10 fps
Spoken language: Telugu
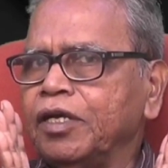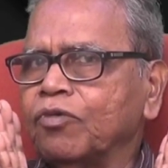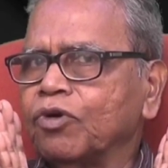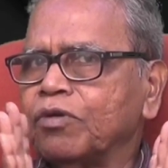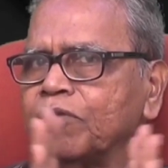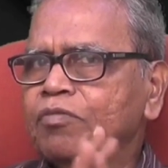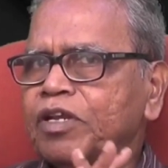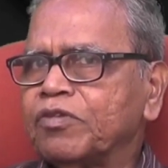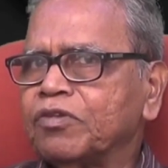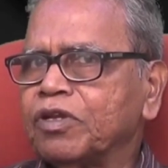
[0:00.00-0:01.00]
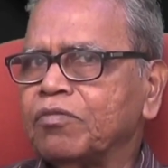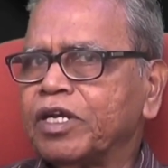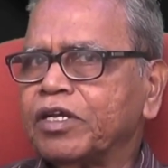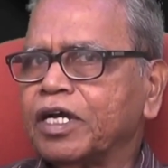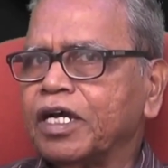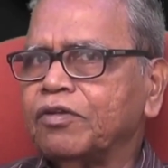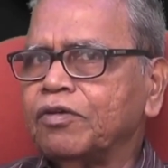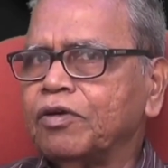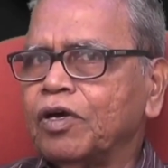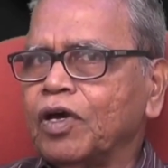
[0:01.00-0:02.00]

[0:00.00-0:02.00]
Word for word: నీ కుటుంబ పరిస్థితులను బట్టి కాదు